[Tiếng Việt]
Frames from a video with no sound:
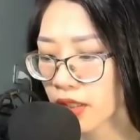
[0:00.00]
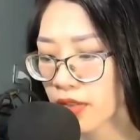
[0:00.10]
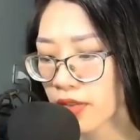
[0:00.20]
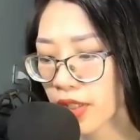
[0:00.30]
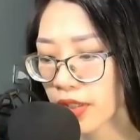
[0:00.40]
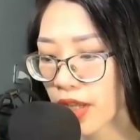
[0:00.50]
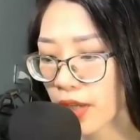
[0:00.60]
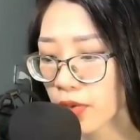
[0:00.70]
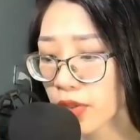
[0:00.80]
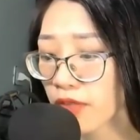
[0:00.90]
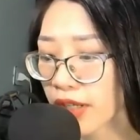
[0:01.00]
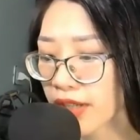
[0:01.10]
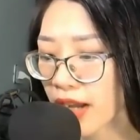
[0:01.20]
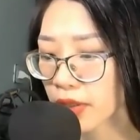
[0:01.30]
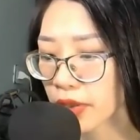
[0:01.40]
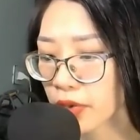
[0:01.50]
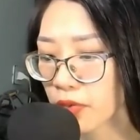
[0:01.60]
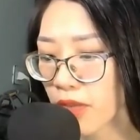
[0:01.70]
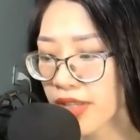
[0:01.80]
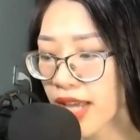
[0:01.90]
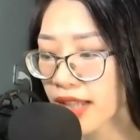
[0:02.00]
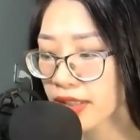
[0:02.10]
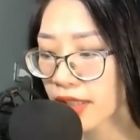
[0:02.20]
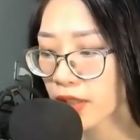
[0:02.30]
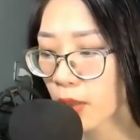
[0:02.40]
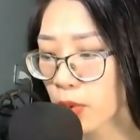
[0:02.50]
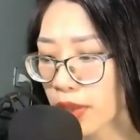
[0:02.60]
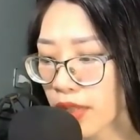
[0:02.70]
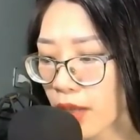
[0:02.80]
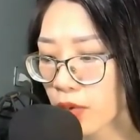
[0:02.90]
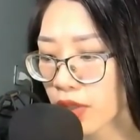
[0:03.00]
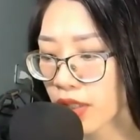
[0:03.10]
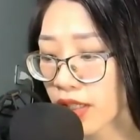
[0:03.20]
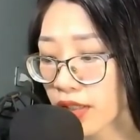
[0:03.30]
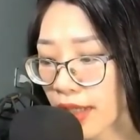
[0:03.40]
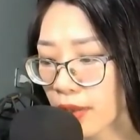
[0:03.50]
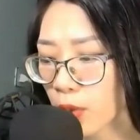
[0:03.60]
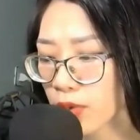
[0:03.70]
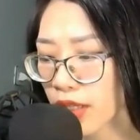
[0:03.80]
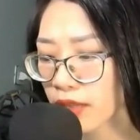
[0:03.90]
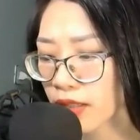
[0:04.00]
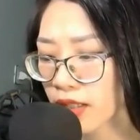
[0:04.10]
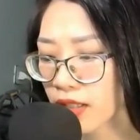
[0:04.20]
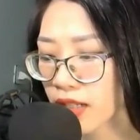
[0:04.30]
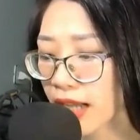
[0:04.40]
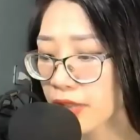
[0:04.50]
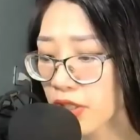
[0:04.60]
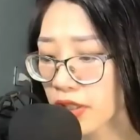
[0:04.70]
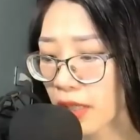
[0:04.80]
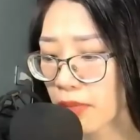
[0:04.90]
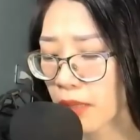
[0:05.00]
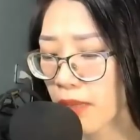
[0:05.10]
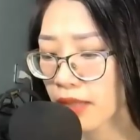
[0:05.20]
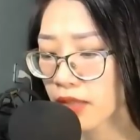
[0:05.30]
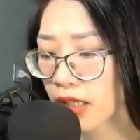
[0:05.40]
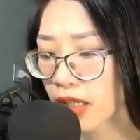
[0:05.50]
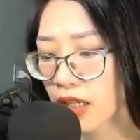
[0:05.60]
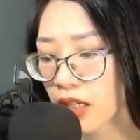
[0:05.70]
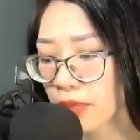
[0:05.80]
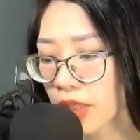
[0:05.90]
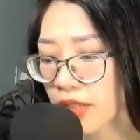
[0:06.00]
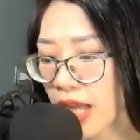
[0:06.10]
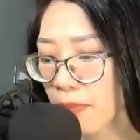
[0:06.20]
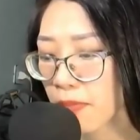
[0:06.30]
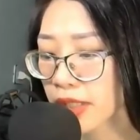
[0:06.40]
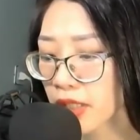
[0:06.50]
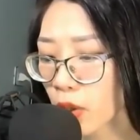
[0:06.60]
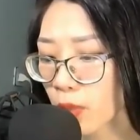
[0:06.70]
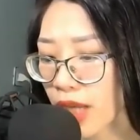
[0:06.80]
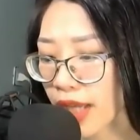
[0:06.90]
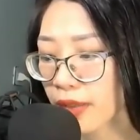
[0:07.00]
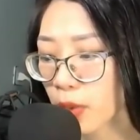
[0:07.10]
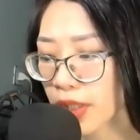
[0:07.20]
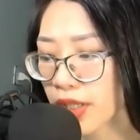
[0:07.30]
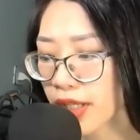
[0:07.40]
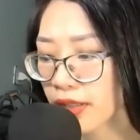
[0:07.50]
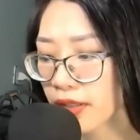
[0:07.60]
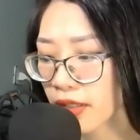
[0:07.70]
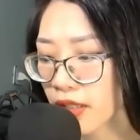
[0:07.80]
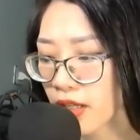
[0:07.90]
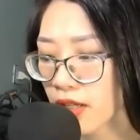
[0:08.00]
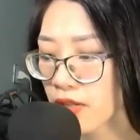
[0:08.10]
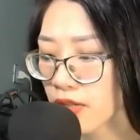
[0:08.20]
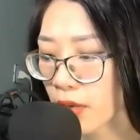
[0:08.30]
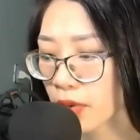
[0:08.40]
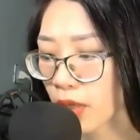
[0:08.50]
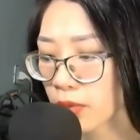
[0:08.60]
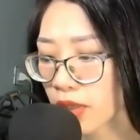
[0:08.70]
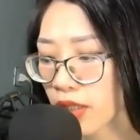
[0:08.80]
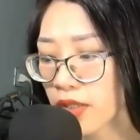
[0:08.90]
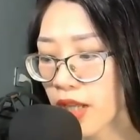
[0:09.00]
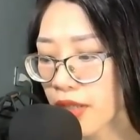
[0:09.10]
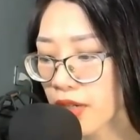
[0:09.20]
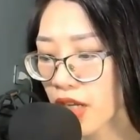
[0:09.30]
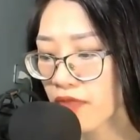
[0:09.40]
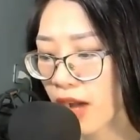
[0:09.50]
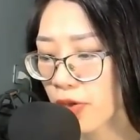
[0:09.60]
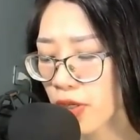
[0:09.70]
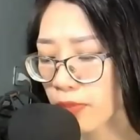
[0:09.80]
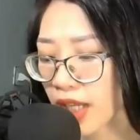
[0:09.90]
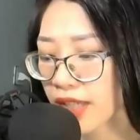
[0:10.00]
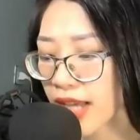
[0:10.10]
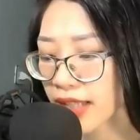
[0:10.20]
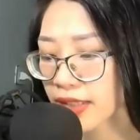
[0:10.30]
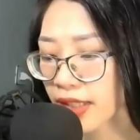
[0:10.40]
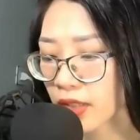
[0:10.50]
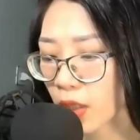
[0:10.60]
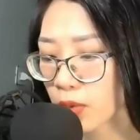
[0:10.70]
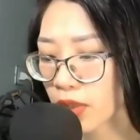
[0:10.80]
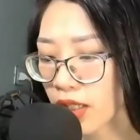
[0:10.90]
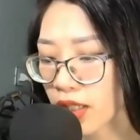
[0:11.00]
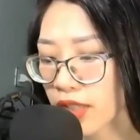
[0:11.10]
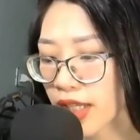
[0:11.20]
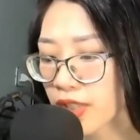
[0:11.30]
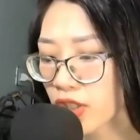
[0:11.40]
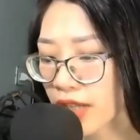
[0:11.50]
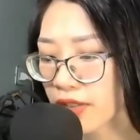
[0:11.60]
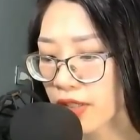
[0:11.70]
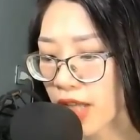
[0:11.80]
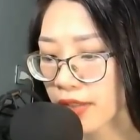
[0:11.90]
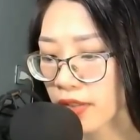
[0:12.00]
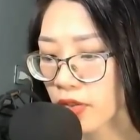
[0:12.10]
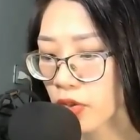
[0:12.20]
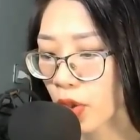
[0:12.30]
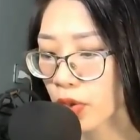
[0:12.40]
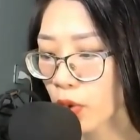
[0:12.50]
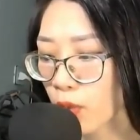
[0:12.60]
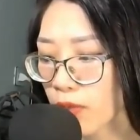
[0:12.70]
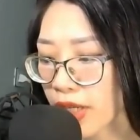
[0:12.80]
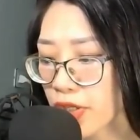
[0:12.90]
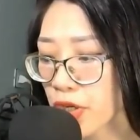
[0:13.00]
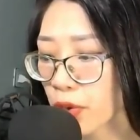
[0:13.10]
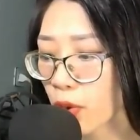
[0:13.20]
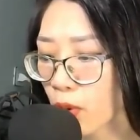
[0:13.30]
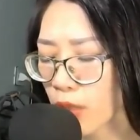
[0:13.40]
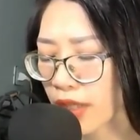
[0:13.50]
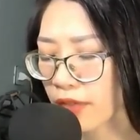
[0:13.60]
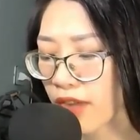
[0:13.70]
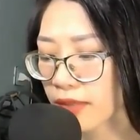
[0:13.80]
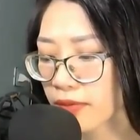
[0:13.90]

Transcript: nhưng nếu chưa vị đạo hữu bị giác sĩ tộc đuổi theo, thì tốt nhất là trước khi bị bắt, lập tức đem mấy cái hộp này hủy đi. Nếu không, để nó rơi vào trong tay giác sĩ tộc, thì sẽ đưa đến nỗi khổ bị trừ hồn luyện phách.